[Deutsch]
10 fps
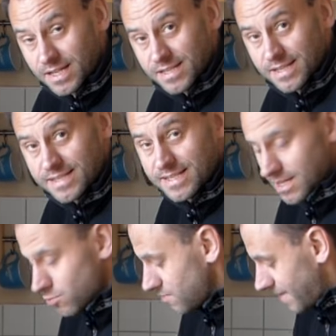man allerdings
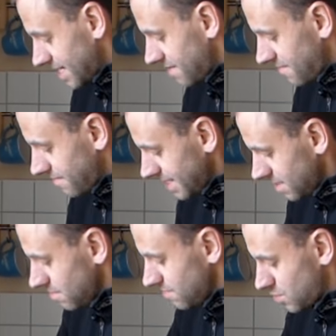sehr gut
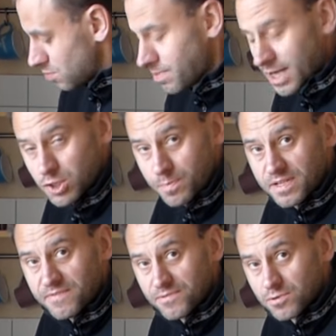weiterverwenden, zum
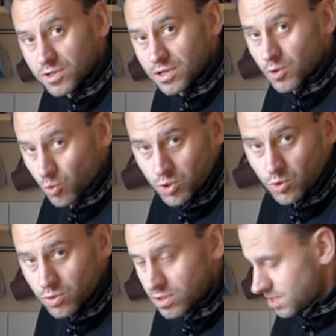Beispiel für
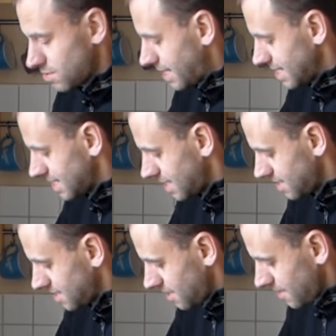Rotkohl zum
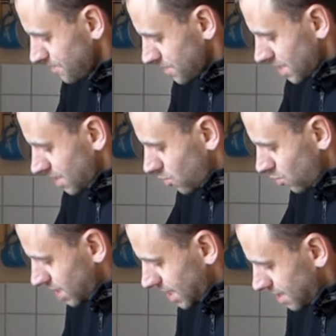Ansatz
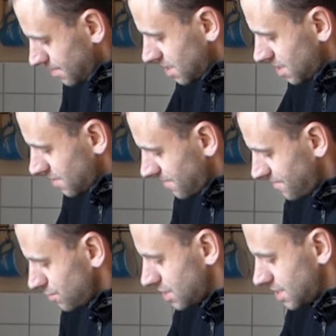oder aber
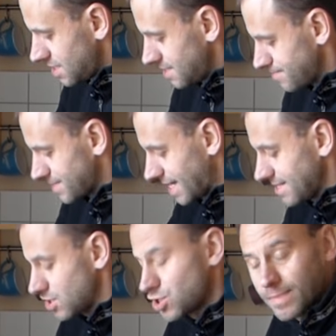für ähm,
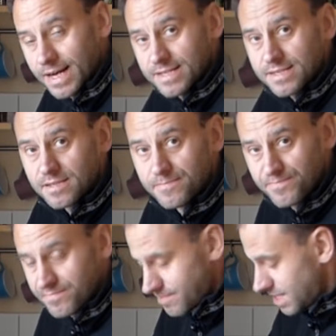Gänseschmalz.
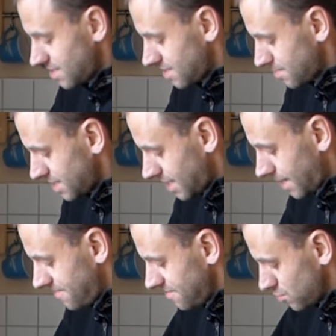Wenn ihr das mit
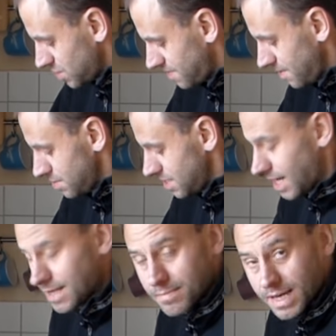Äpfel und
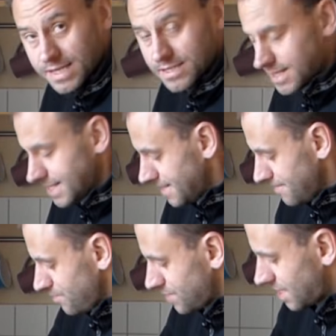Zwiebel anmacht,
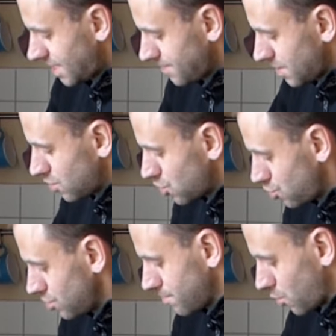dann habt ihr auch einen
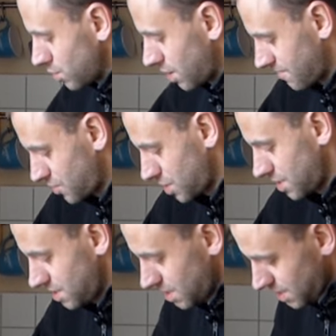schönen
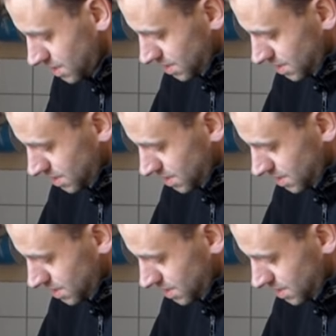Brotaufstrich.